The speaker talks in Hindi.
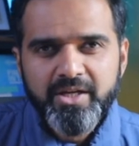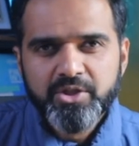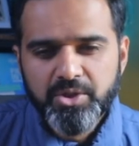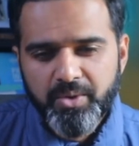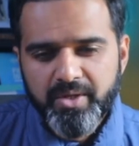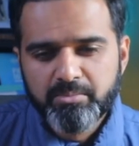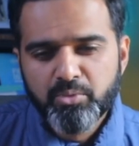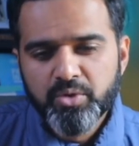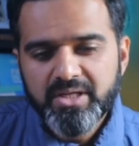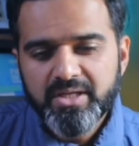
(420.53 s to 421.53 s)
जिन्होंने
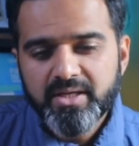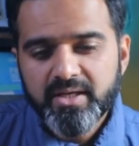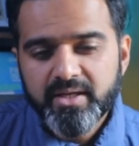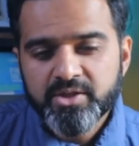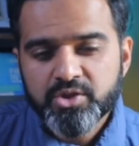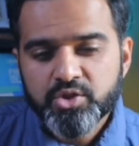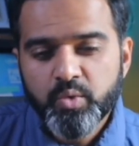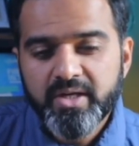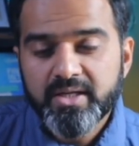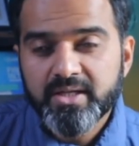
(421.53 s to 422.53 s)
मोदी के इस
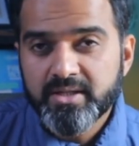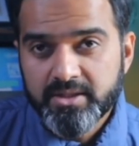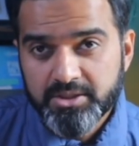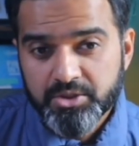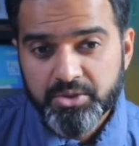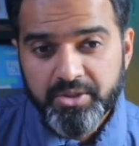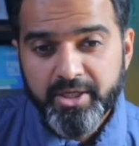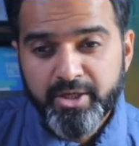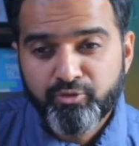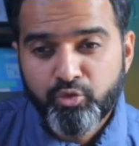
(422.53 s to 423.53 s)
ट्वीट के नीचे जो
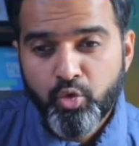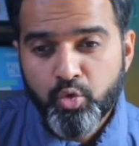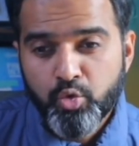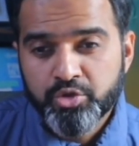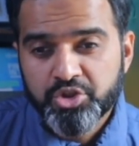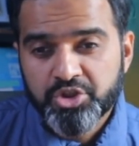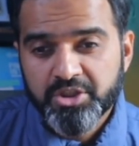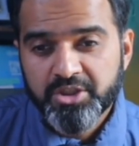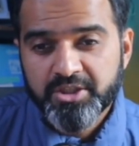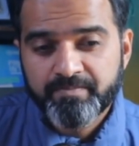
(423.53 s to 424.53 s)
है वो कुछ
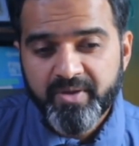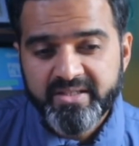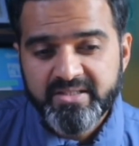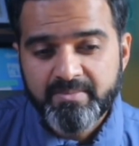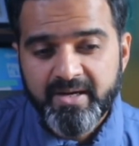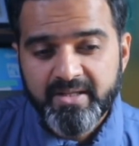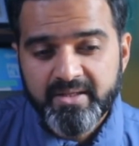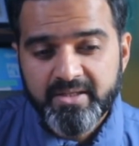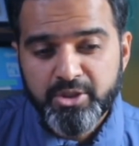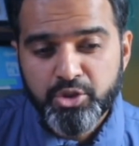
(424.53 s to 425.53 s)
ऐसी
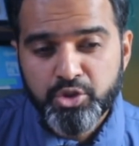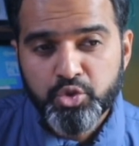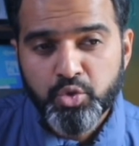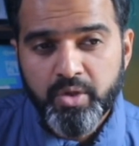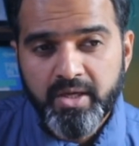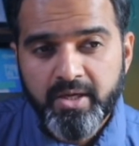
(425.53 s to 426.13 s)
बातें की जो कि